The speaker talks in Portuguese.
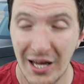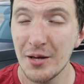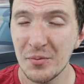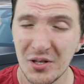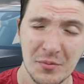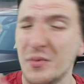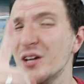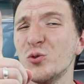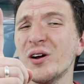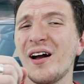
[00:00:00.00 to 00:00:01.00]
Em
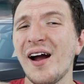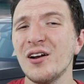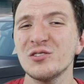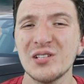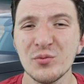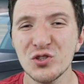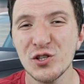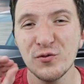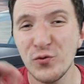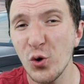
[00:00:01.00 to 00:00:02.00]
primeiro lugar, nós temos
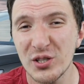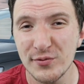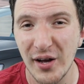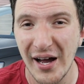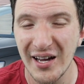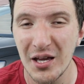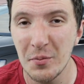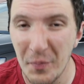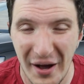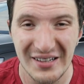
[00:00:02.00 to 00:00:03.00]
o
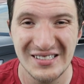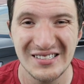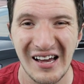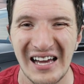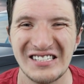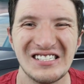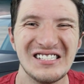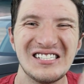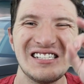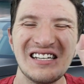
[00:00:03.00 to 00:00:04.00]
Volkswagen
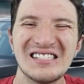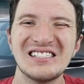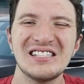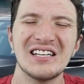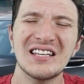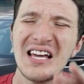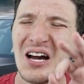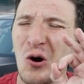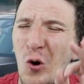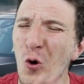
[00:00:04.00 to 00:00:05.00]
Passat CC, que
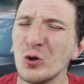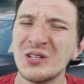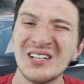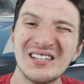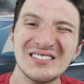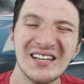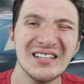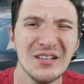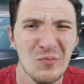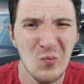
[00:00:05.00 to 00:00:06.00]
é outra
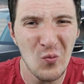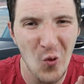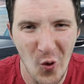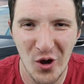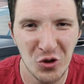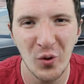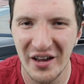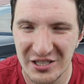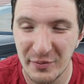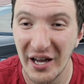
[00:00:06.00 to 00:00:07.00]
lasanha de muito
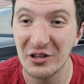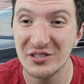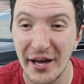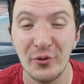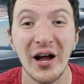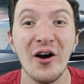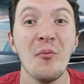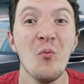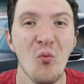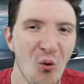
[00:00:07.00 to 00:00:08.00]
respeito. Sério, o carro é
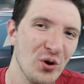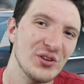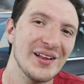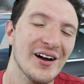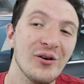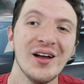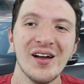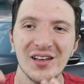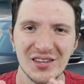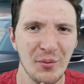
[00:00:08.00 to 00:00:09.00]
muito legal,
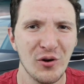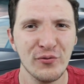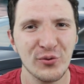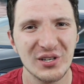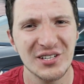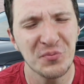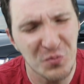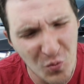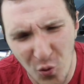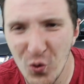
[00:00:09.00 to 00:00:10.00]
tem uma configuração
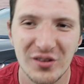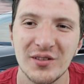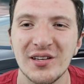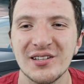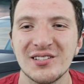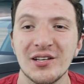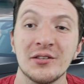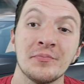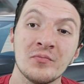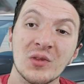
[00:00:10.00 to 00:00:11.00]
muito
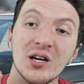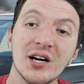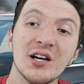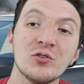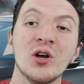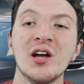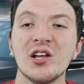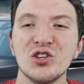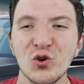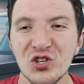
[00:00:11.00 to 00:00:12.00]
interessante. Ano
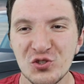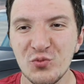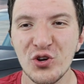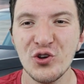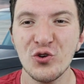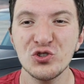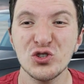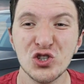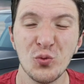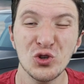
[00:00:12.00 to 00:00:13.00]
2011, o
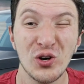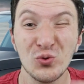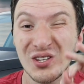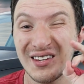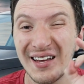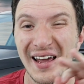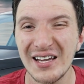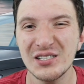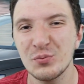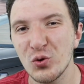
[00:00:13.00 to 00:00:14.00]
seu motor é um
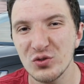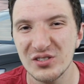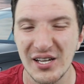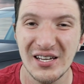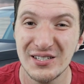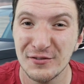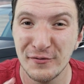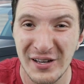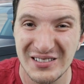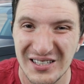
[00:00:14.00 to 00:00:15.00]
3.6
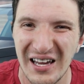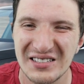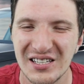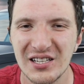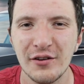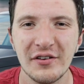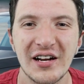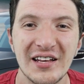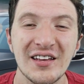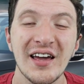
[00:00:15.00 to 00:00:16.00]
V6, que na
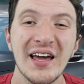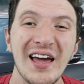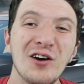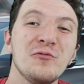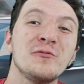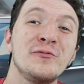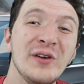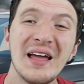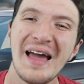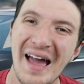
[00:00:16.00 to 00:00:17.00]
verdade é um
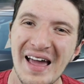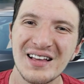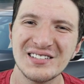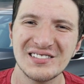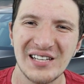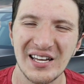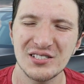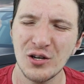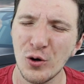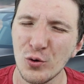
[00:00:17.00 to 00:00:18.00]

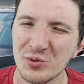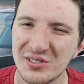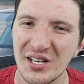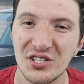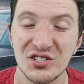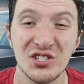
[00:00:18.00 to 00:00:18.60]
VR6, ou seja, a